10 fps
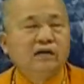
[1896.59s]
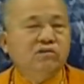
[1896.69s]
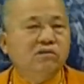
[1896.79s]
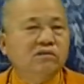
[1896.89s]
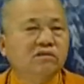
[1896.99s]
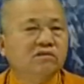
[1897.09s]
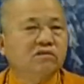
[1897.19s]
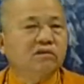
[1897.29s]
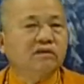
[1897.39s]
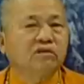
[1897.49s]
啊，若是
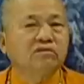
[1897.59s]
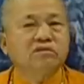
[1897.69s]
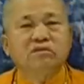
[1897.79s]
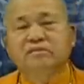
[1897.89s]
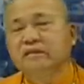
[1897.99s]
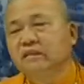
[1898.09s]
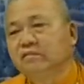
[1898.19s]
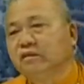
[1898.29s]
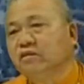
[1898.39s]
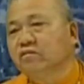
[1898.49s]
各位同学们，
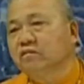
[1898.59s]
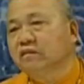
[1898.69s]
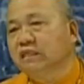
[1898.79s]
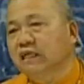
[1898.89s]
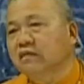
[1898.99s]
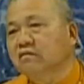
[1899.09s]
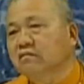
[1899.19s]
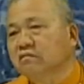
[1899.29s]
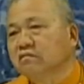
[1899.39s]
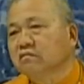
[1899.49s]
你们有时
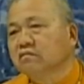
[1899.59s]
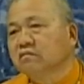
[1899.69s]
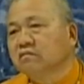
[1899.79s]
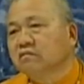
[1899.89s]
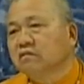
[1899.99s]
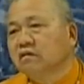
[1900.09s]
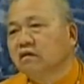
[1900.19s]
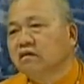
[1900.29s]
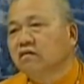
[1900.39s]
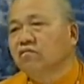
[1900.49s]
间，
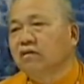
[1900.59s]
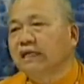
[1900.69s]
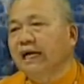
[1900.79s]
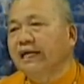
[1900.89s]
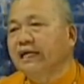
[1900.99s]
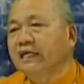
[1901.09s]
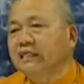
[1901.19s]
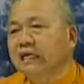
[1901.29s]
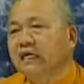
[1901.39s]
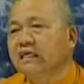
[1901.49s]
就回
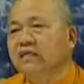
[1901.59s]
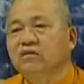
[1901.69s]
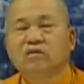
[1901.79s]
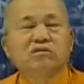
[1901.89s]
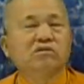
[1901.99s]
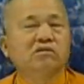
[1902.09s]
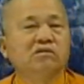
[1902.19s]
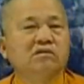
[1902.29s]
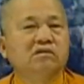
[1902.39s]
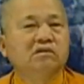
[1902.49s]
来当义
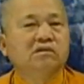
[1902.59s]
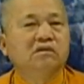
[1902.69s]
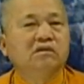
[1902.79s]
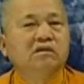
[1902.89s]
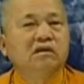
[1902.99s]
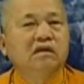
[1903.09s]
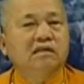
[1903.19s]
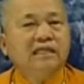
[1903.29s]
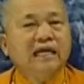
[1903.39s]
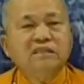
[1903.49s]
工，
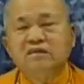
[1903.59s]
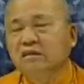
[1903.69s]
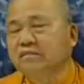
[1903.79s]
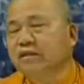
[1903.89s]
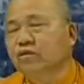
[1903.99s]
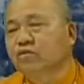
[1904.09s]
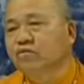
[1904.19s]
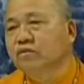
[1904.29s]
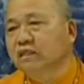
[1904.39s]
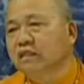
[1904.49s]
带着你们的
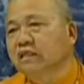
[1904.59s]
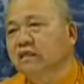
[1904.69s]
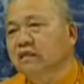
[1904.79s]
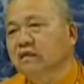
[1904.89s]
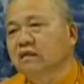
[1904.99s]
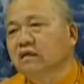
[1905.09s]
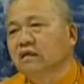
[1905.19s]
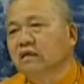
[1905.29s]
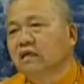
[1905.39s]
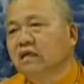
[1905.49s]
祖灵、
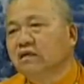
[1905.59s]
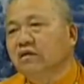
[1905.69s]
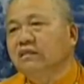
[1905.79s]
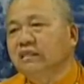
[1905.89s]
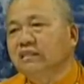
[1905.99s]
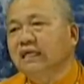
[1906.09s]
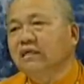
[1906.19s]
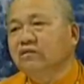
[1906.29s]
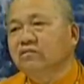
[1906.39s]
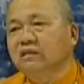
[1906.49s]
冤亲
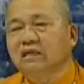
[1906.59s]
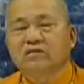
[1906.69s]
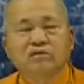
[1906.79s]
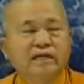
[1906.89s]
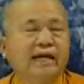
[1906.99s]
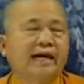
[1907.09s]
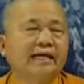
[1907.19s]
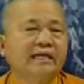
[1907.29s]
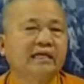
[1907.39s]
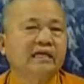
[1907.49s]
债主等回
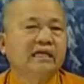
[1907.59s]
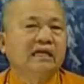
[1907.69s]
来。